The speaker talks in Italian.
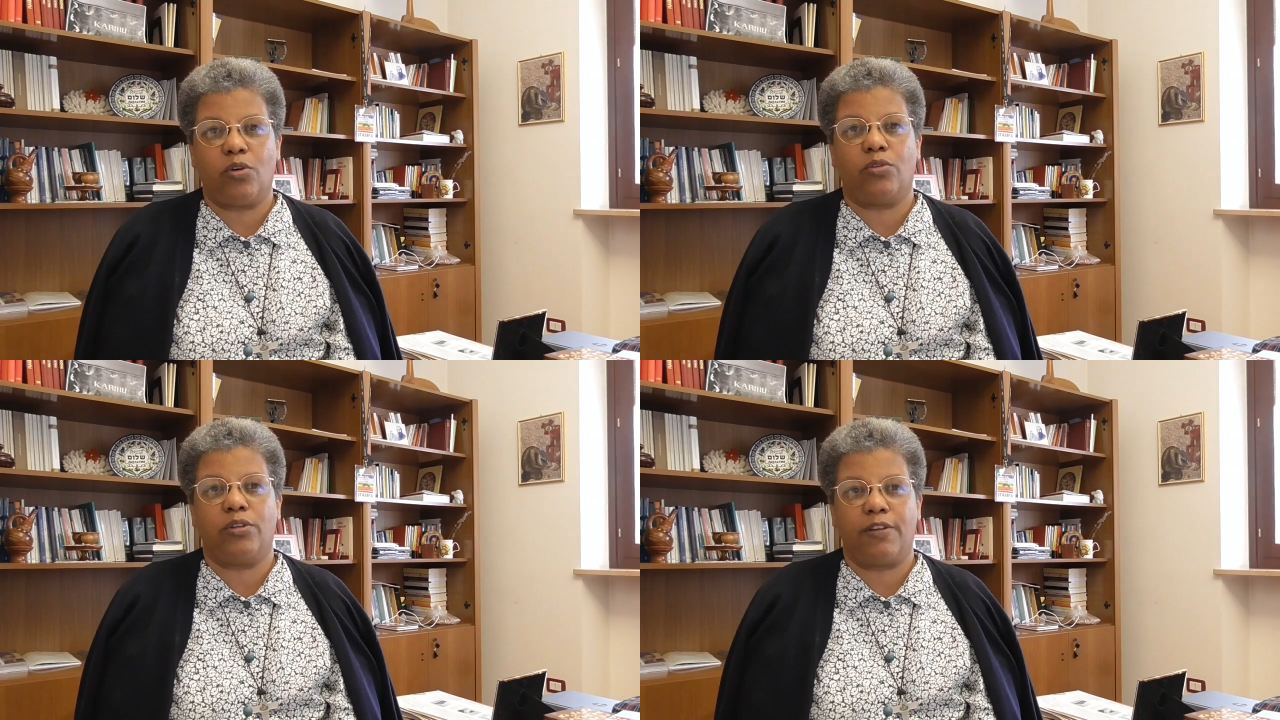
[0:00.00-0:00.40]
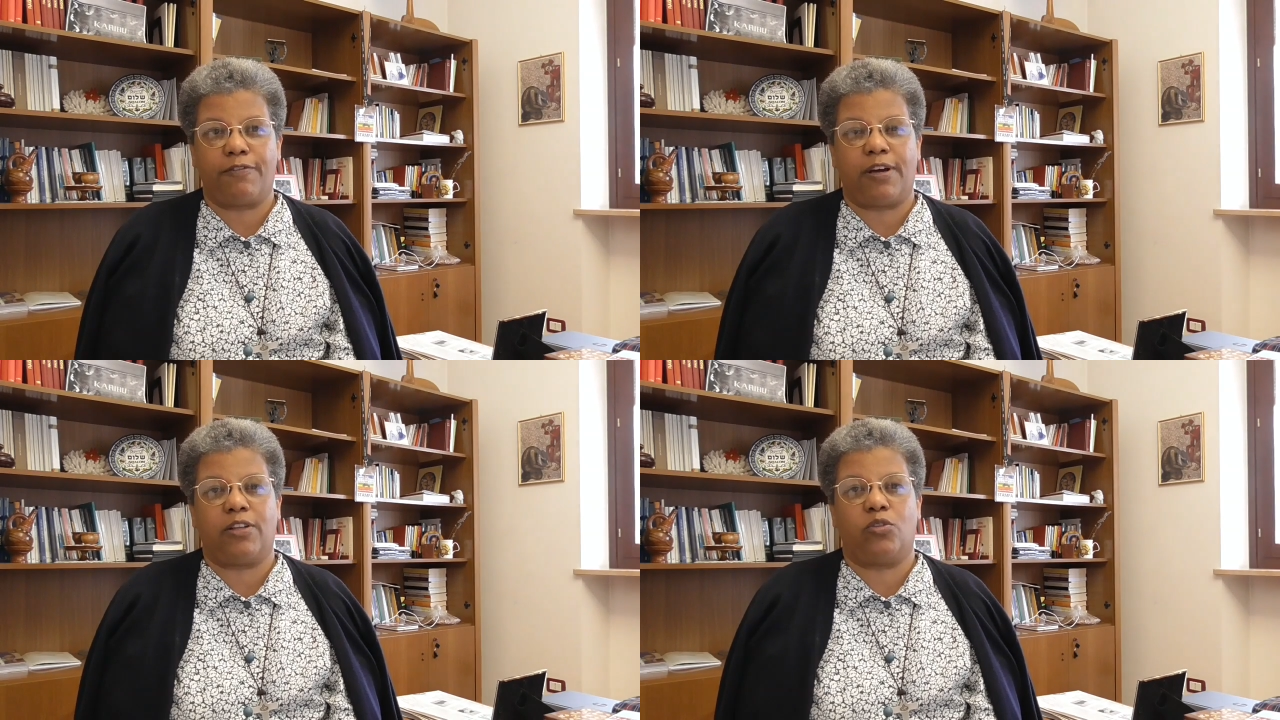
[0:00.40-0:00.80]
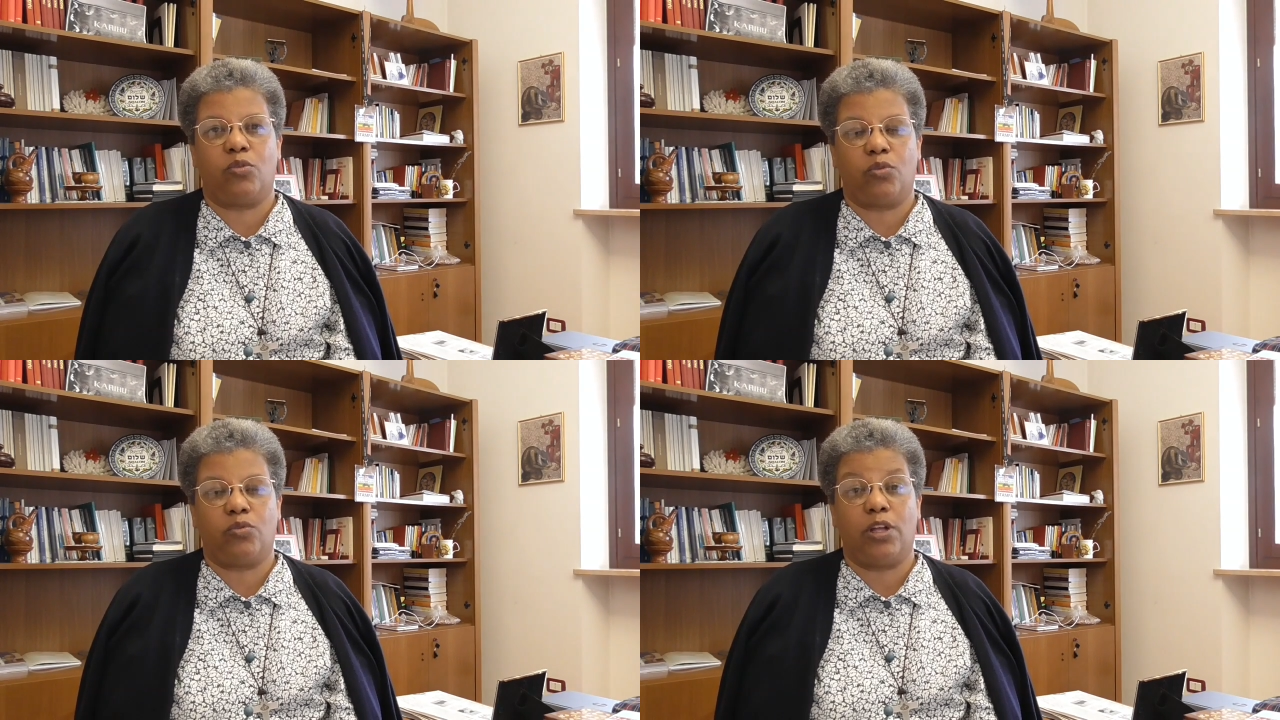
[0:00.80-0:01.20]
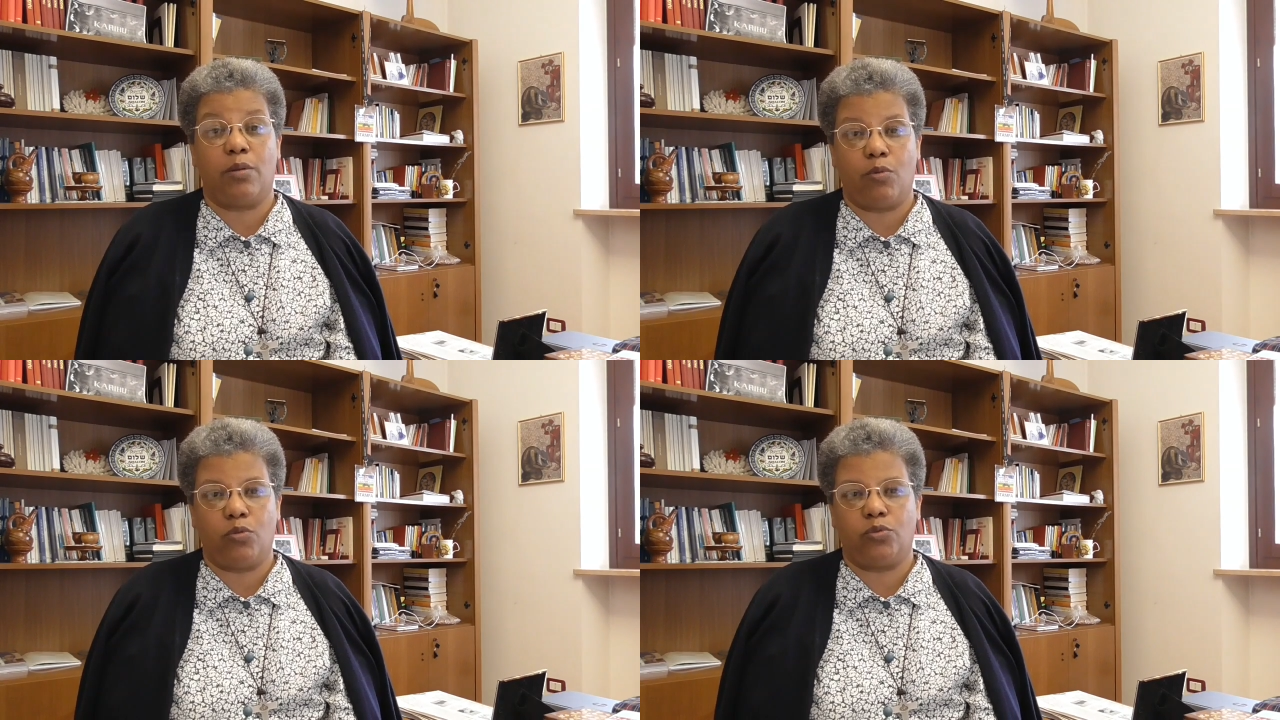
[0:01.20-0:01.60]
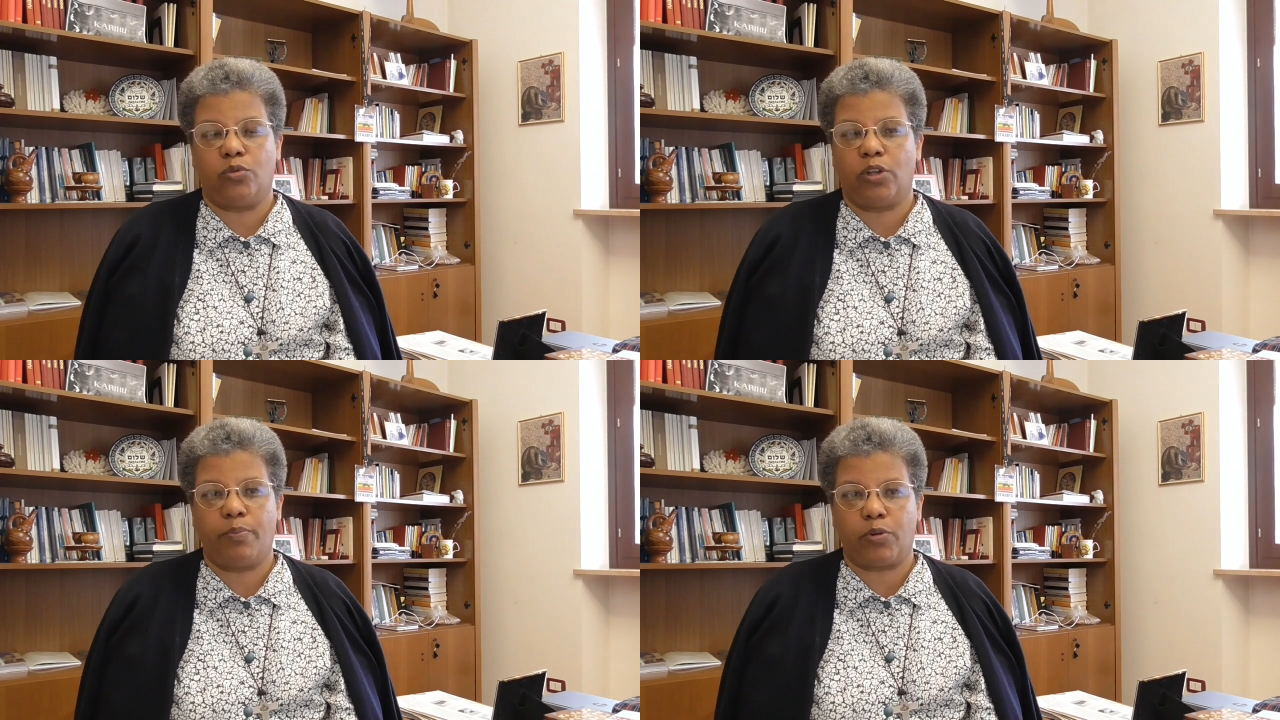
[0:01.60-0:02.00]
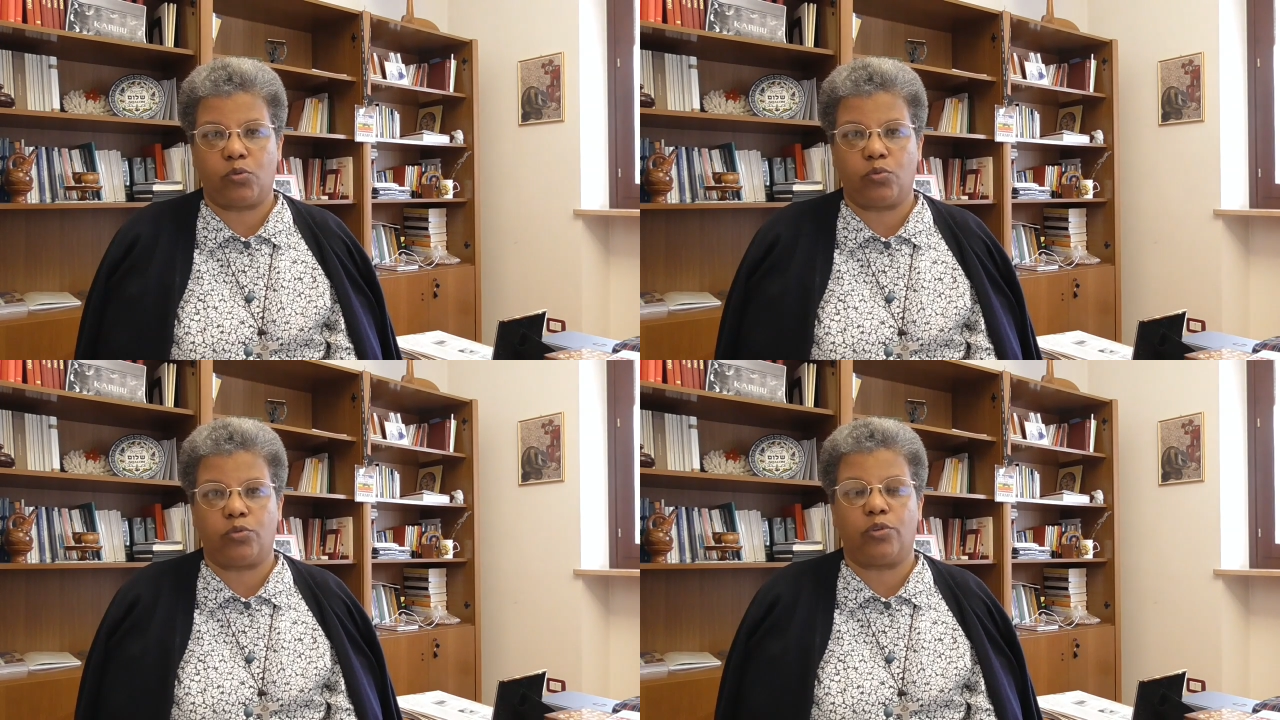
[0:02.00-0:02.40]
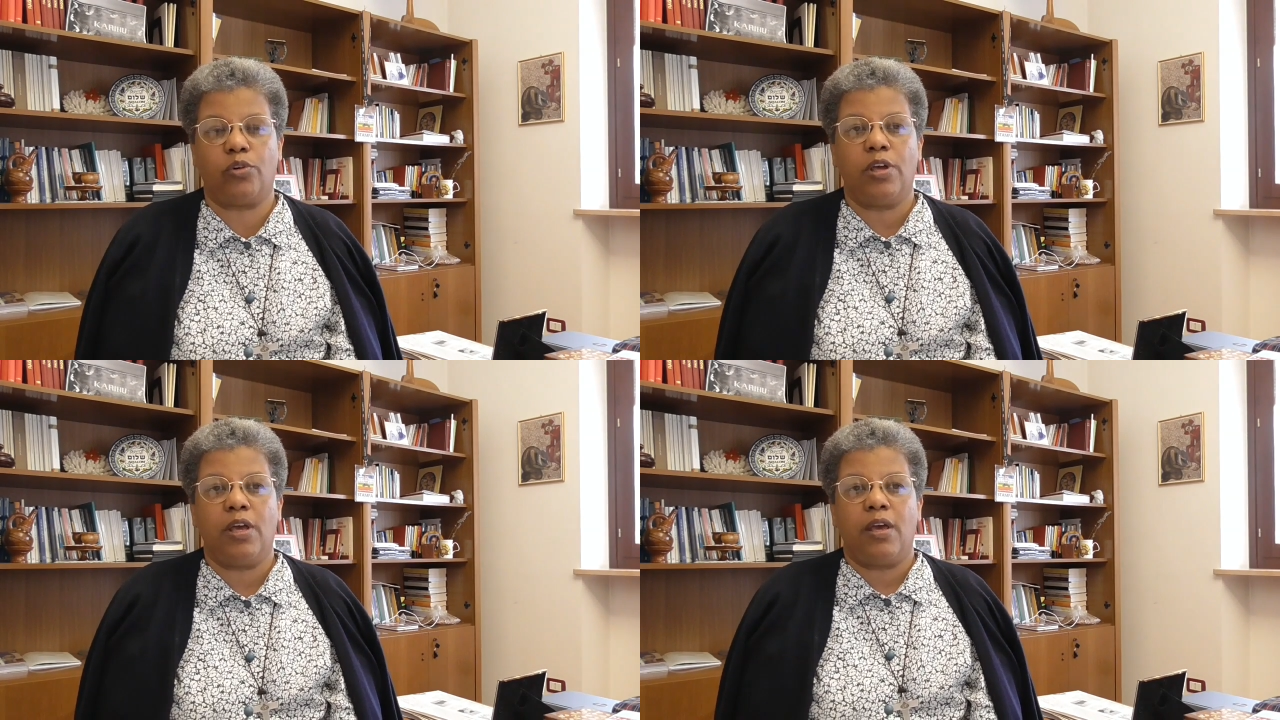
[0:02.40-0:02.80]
donne fanno nel mondo, dappertutto